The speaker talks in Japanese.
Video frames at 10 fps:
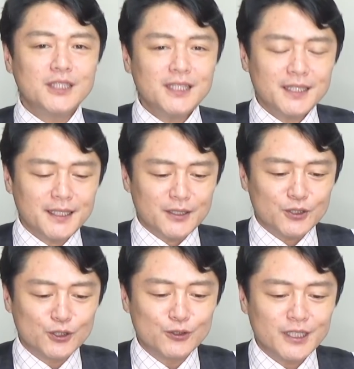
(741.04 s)
地域に
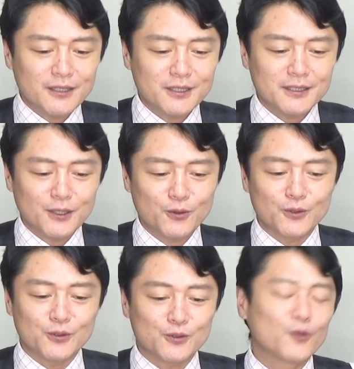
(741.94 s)
集約させると
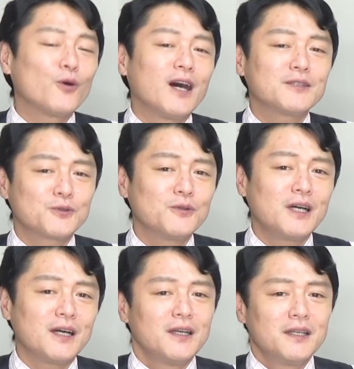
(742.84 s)
いうその発想が